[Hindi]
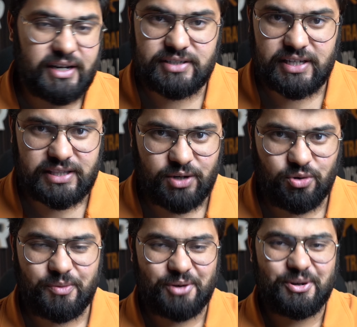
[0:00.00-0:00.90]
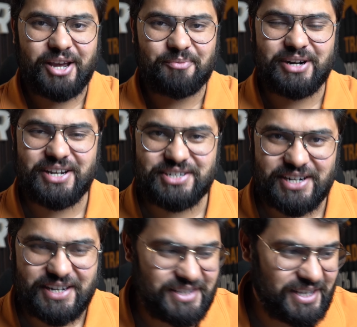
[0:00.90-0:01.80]
कर सकते हो मैं कोई
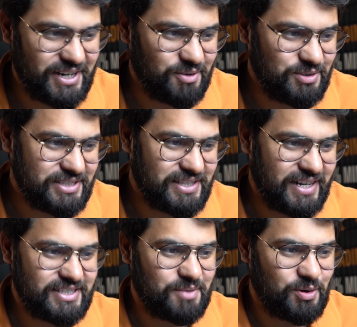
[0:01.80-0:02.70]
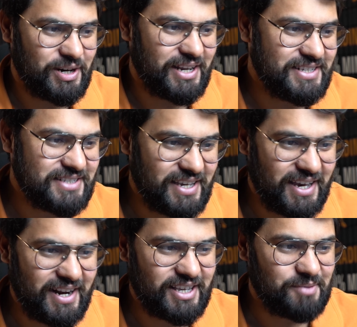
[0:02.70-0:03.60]
रिकमेंडेशन नहीं दे रहा हूँ इस तरह से बोलना नहीं चाहिए
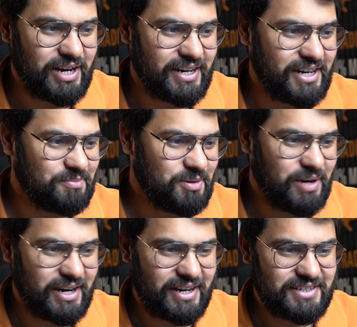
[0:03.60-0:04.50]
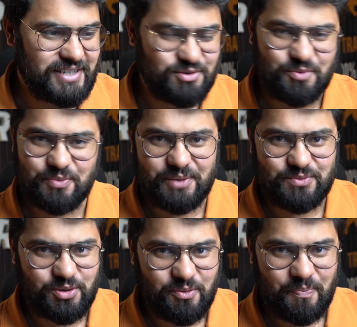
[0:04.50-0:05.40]
हालांकि मार्केट में मार्केट्स आर सुप्रीम
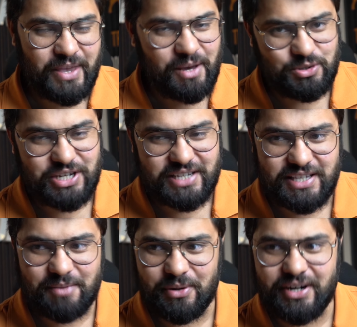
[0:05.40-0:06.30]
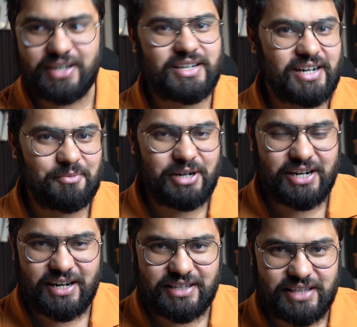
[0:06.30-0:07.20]
सो मुझे ऐसे प्रिडिक्ट करने में
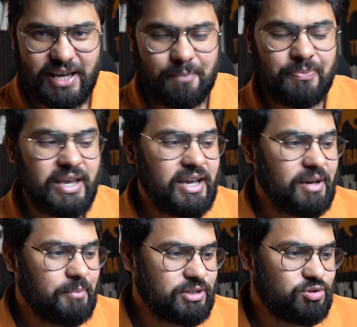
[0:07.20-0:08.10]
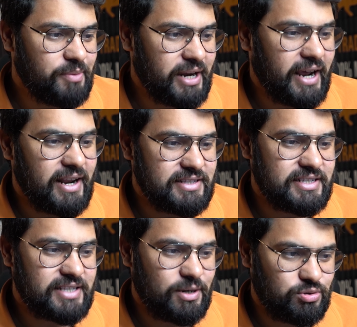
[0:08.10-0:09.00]
डर लगता है बट जो मेरा
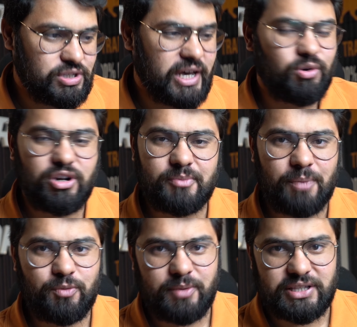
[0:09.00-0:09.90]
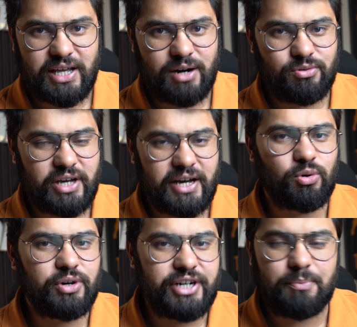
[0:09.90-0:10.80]
एनालिसिस है उसके अकॉर्डिंग मैं आपको बता रहा हूँ कि अगर
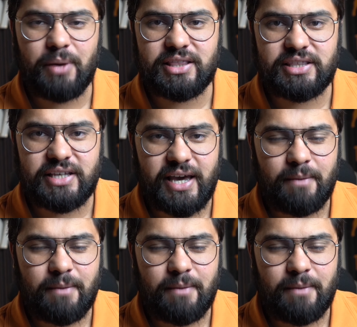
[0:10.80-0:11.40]
कोई डिप आती है